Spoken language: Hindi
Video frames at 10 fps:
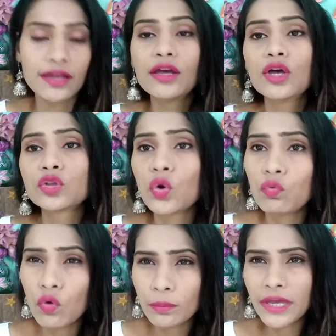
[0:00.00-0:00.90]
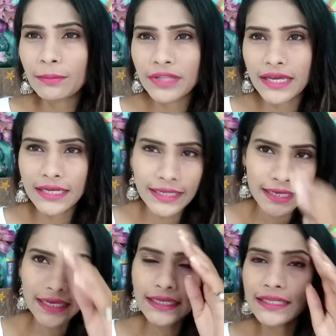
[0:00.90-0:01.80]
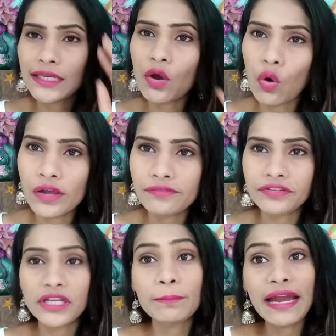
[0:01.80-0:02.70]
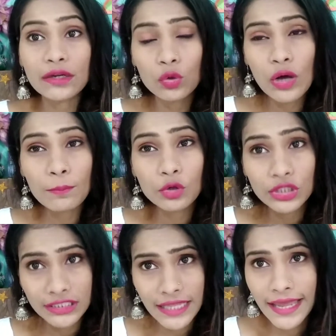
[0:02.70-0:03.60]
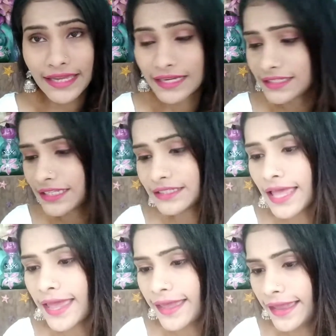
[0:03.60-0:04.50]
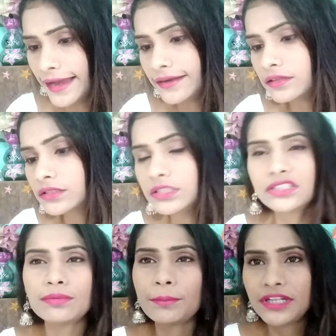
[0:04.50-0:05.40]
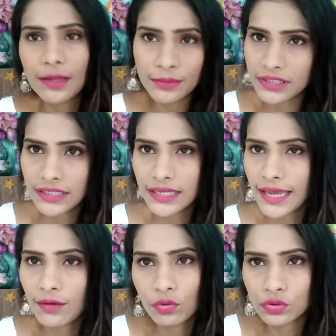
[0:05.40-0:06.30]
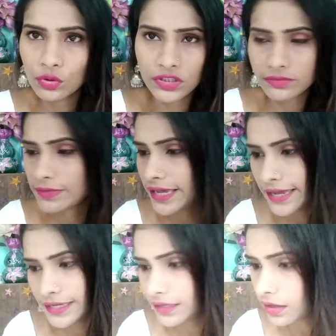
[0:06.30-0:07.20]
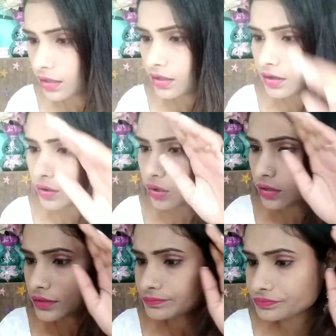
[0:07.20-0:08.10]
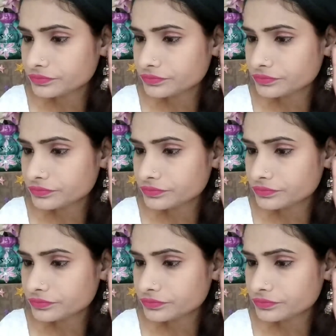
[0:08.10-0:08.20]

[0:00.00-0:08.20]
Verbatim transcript: है तो वो भी हम देख लेंगे कि ये ऑयल फ्री मैट लुक आपको देता है या नहीं देता है एंड इसमें विटामिन ई e है वो तो इसमें है ही और